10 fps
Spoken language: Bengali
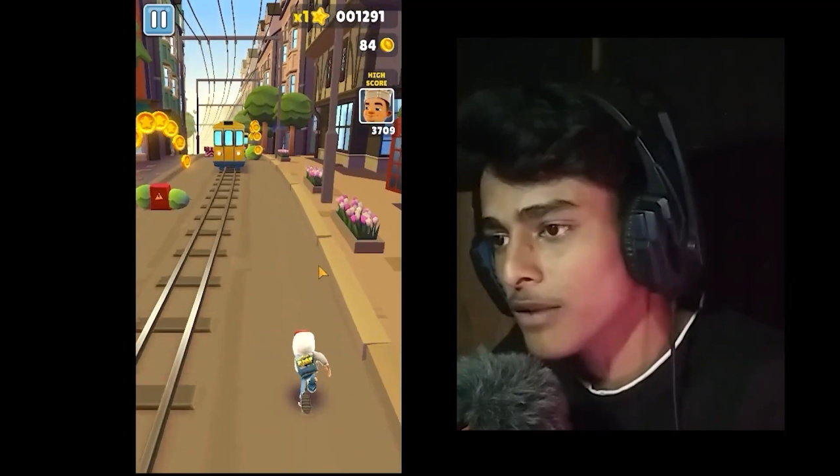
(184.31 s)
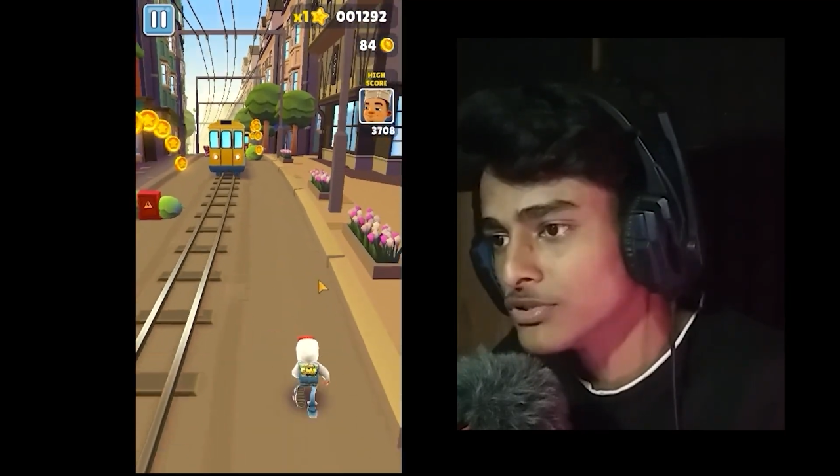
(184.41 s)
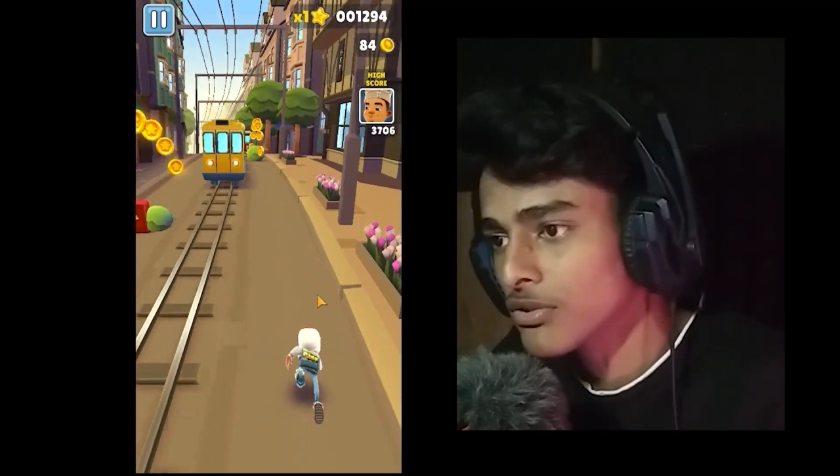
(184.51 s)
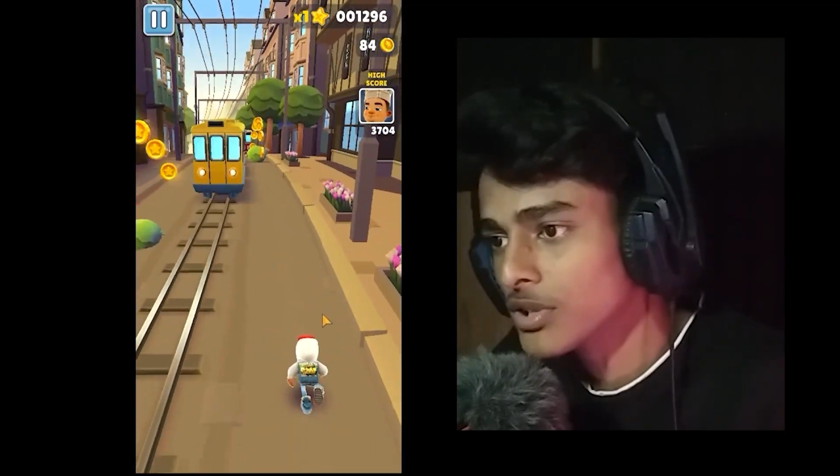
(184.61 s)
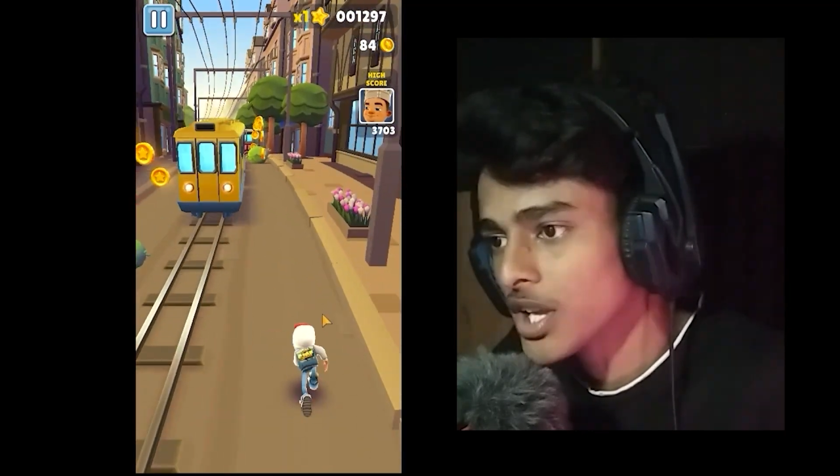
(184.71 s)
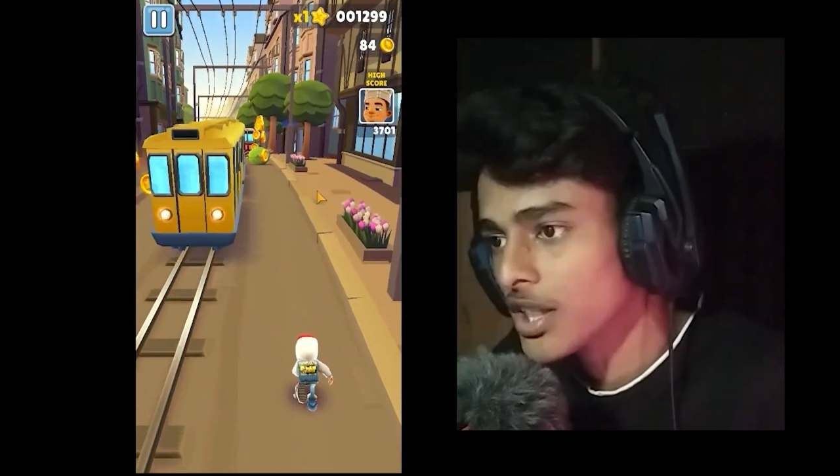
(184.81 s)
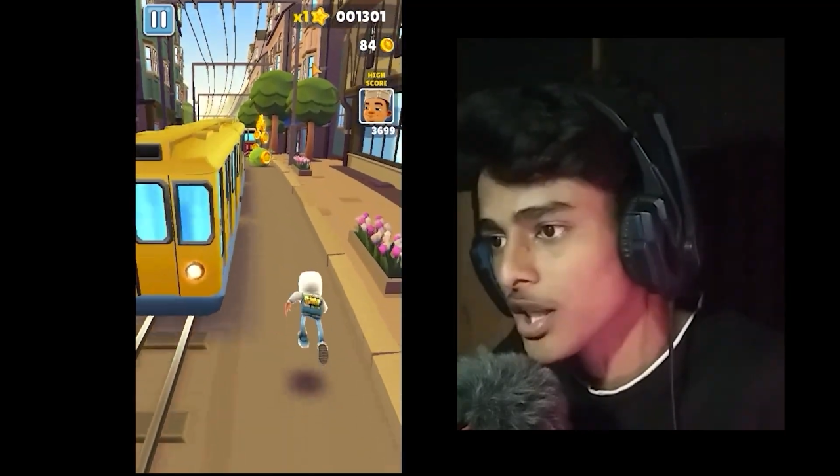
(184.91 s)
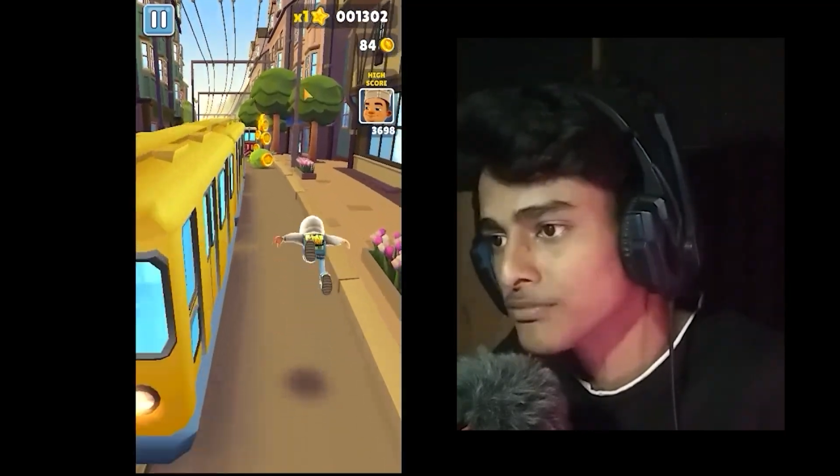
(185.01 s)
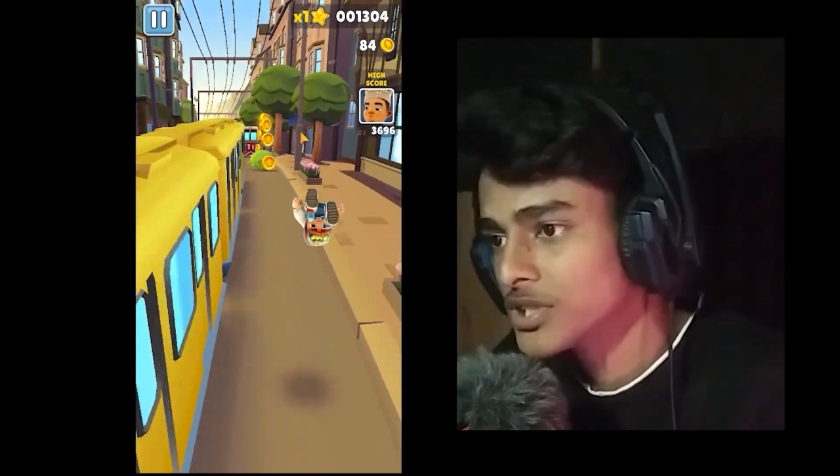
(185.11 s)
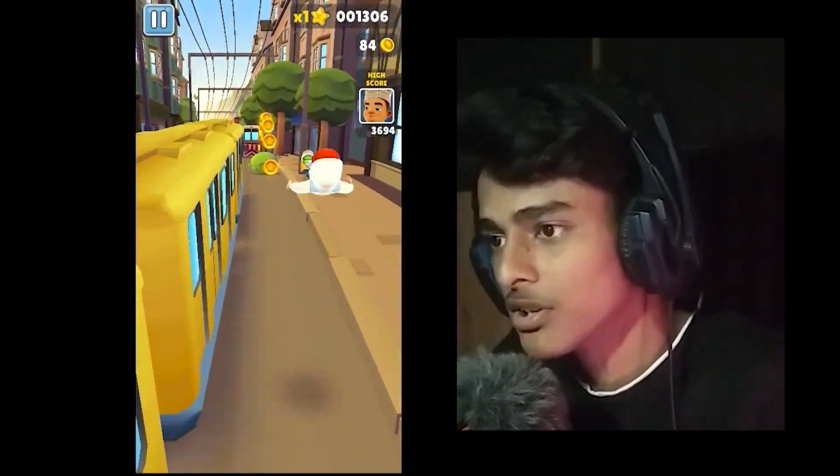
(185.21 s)
ভাই আমি যখন
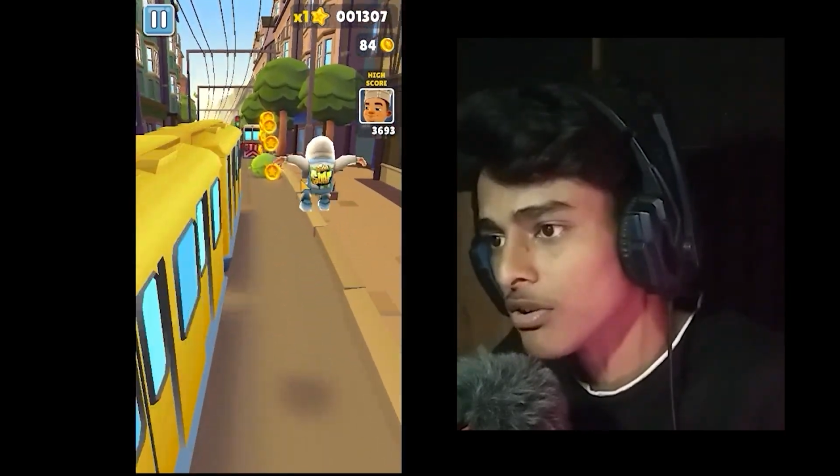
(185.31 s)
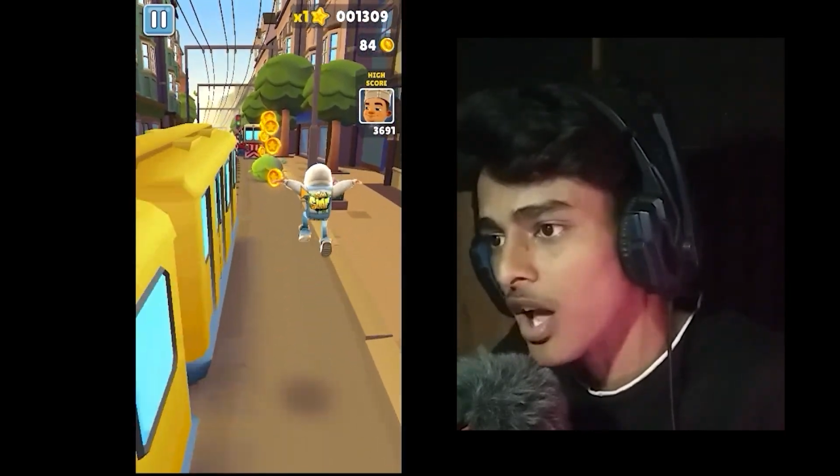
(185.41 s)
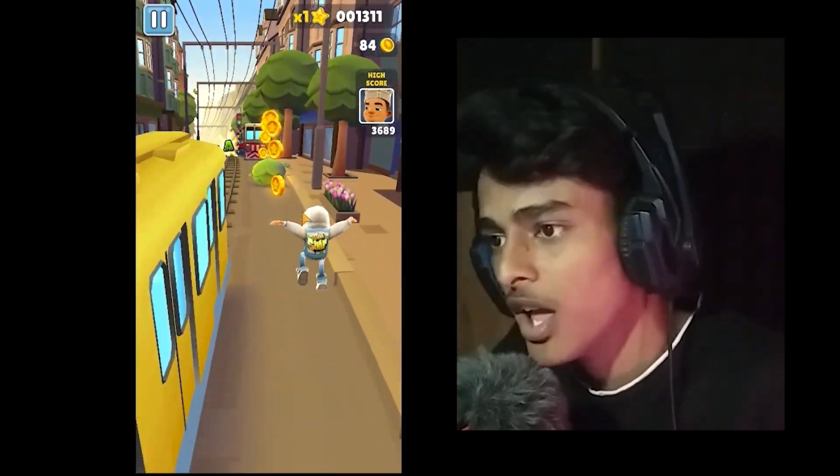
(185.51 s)
খেলতাম ছিল